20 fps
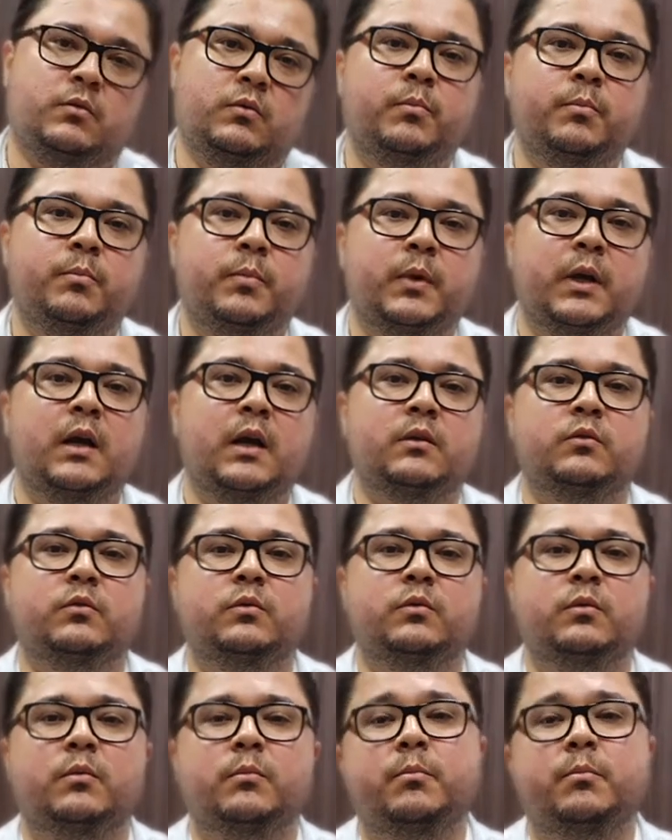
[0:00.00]
O
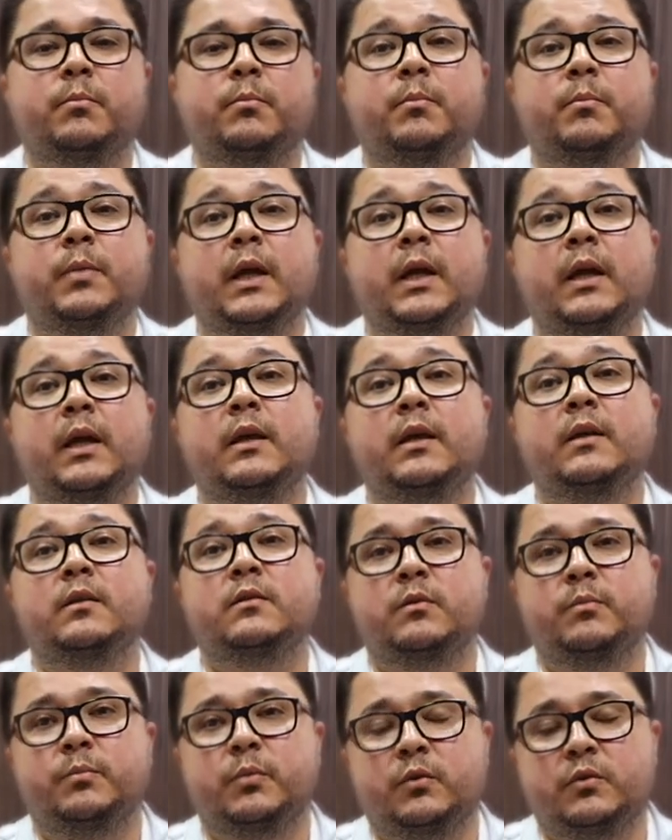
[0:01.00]
prazo para
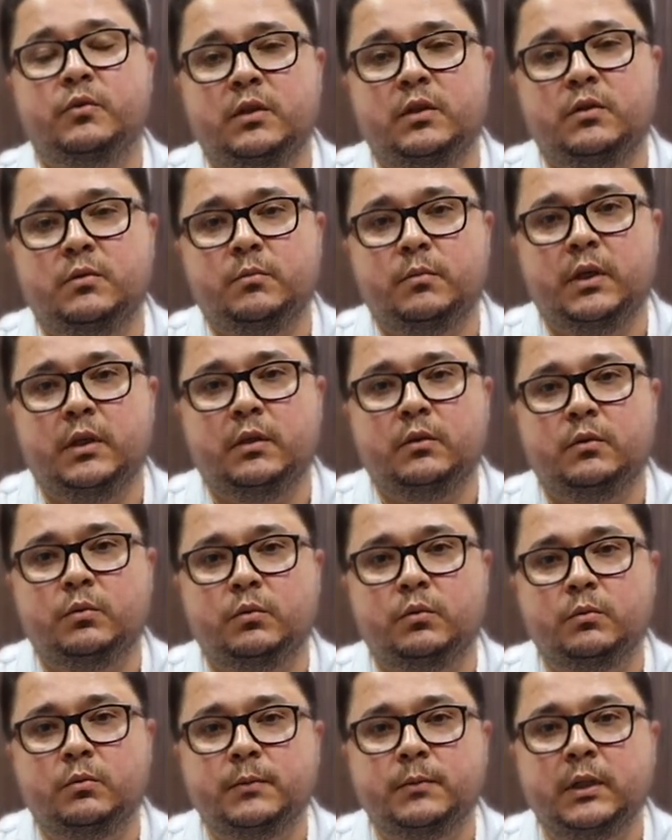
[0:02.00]
esse procedimento
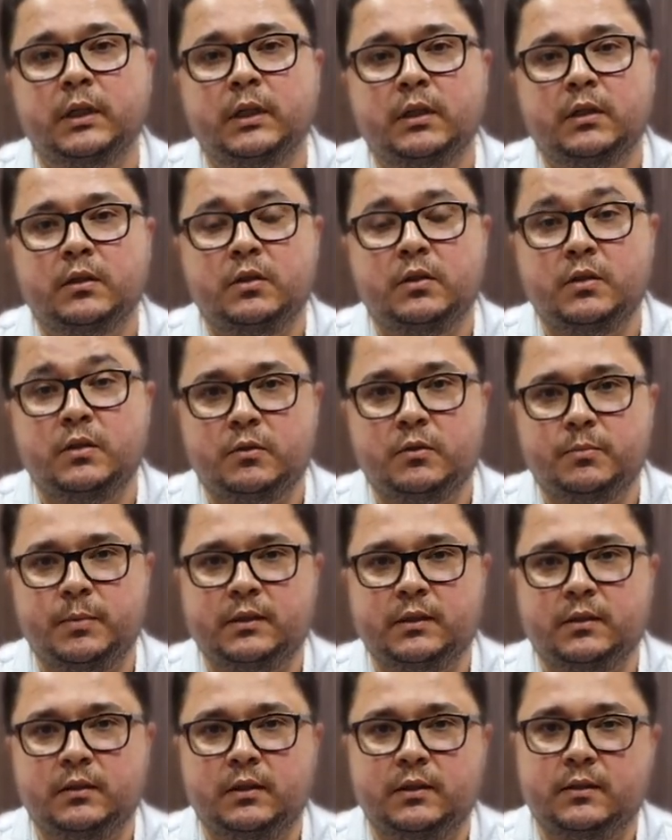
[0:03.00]
de
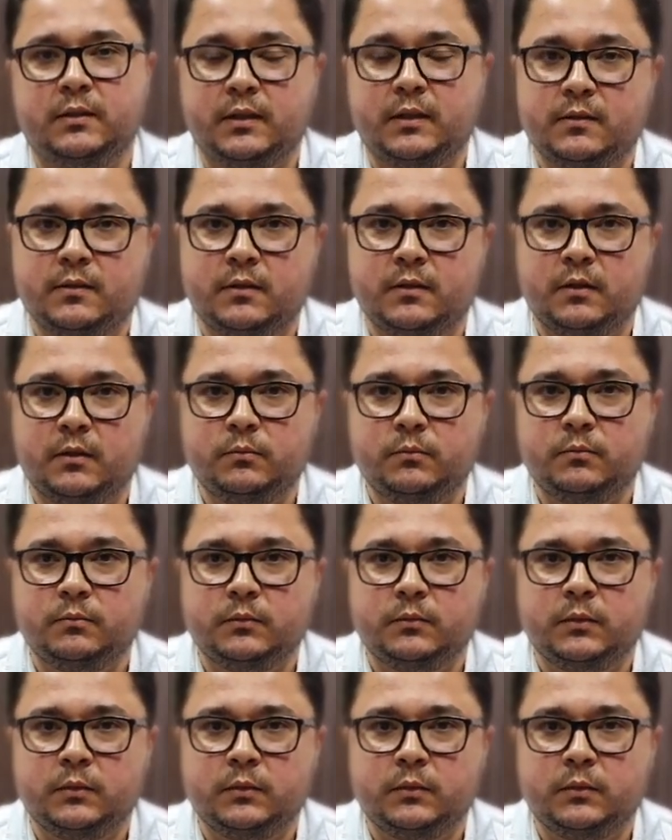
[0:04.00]
dispensa de licitação,